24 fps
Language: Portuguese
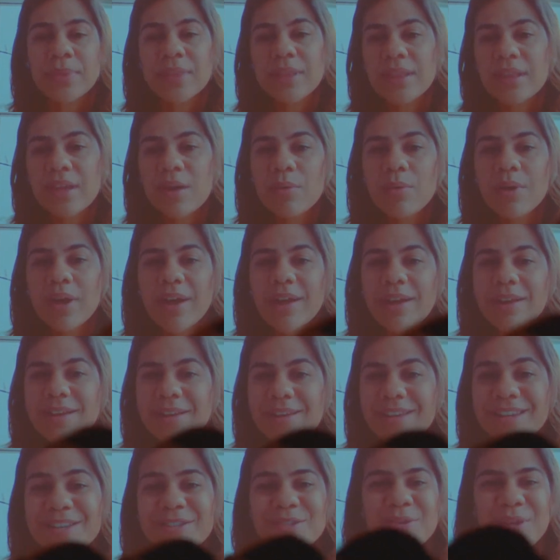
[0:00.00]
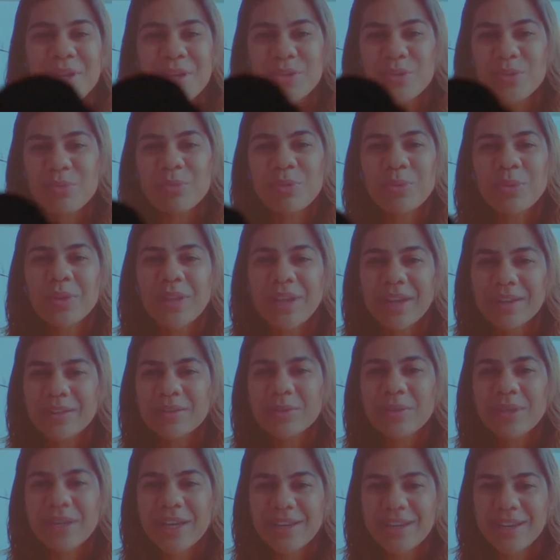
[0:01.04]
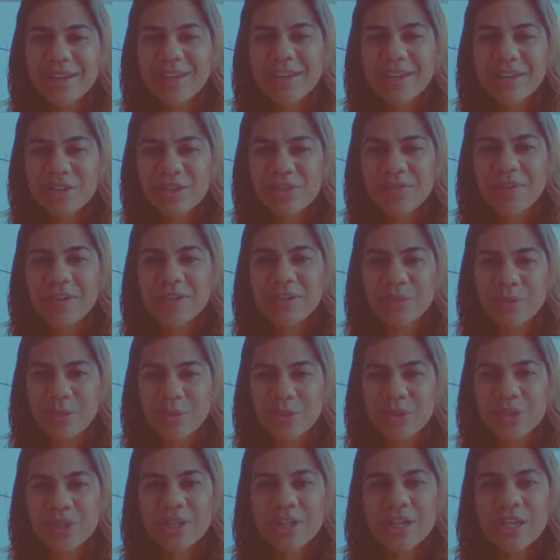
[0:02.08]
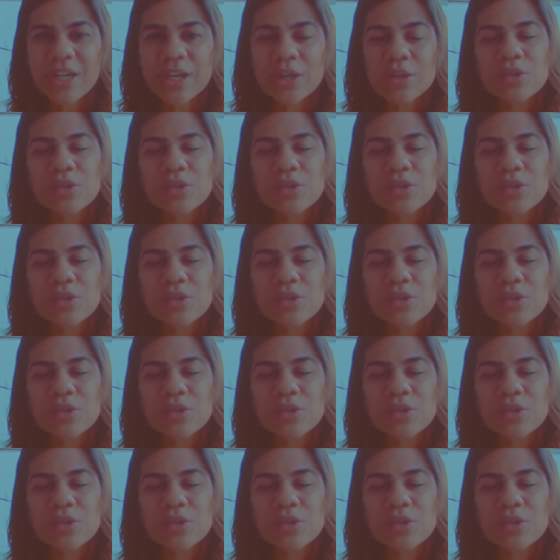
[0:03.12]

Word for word: Então, isso resume um tanto o que a Ficante faz hoje.